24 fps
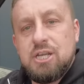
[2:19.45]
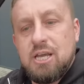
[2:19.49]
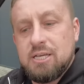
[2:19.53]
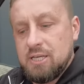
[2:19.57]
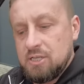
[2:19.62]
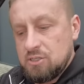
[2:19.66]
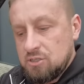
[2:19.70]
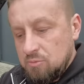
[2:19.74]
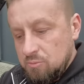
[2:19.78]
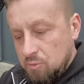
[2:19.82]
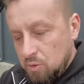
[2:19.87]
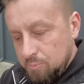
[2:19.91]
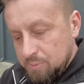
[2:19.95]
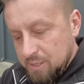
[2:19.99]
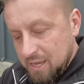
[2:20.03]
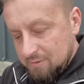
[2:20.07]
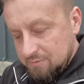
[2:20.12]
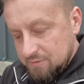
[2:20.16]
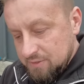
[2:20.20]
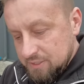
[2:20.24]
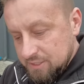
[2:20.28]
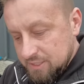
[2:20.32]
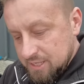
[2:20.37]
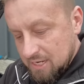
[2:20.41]
jakie są
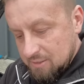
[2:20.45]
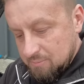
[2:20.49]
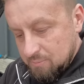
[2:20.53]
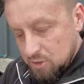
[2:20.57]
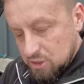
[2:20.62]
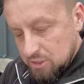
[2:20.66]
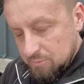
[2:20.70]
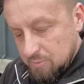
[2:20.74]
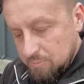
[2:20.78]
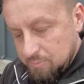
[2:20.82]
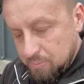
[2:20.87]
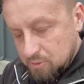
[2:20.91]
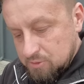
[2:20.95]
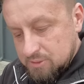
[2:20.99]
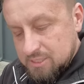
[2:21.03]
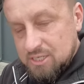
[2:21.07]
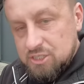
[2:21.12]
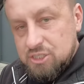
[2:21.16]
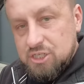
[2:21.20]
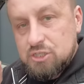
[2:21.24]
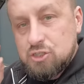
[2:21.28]
objawy i jak możemy poznać,